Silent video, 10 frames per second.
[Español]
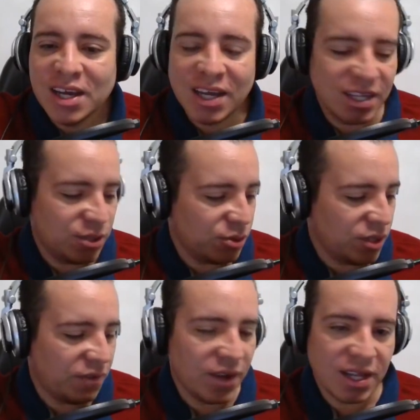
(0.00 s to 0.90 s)
en sus
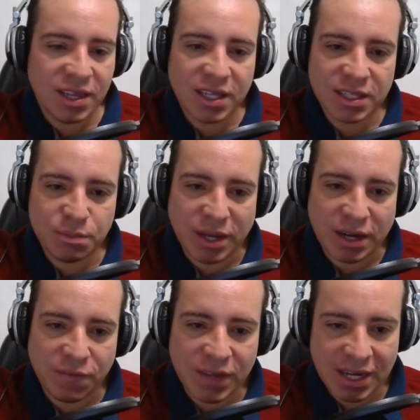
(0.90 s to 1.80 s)
diferentes
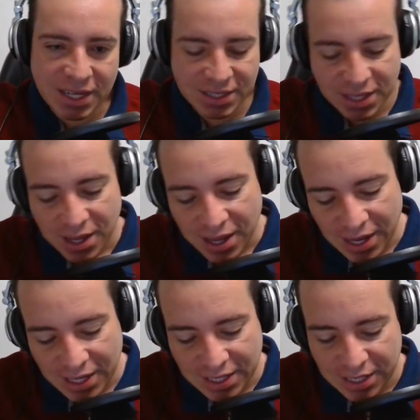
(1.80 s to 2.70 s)
perfiles
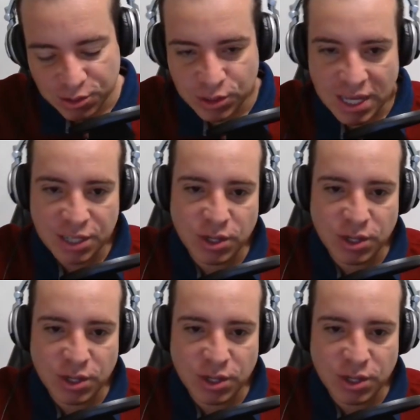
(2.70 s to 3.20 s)
en las redes sociales.